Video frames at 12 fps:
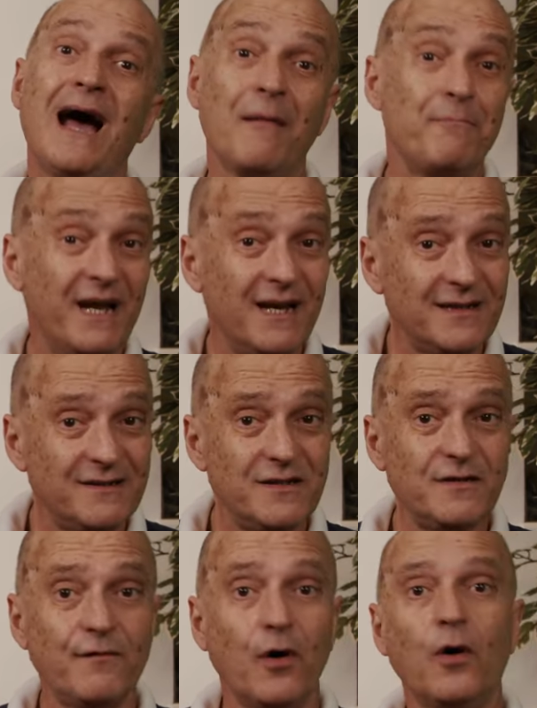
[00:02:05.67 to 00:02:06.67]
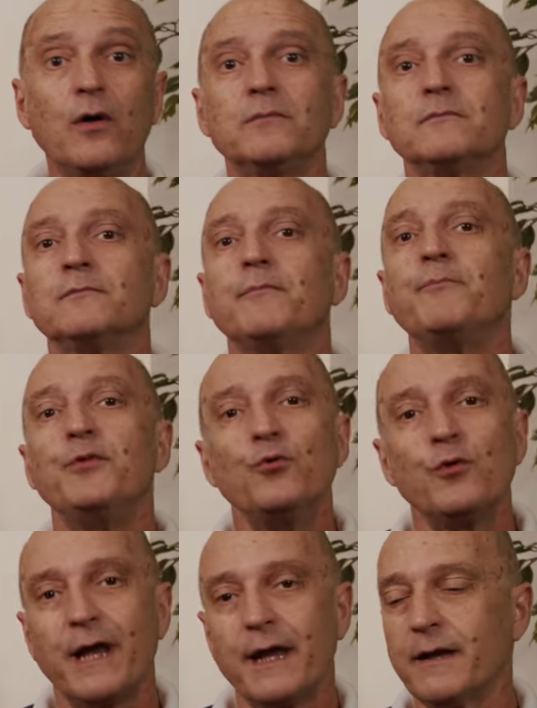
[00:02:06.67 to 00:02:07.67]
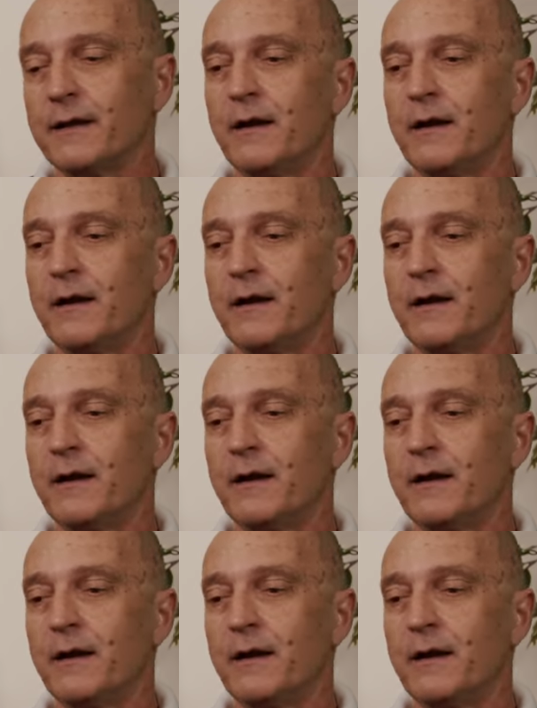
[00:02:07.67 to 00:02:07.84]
appellativo, più che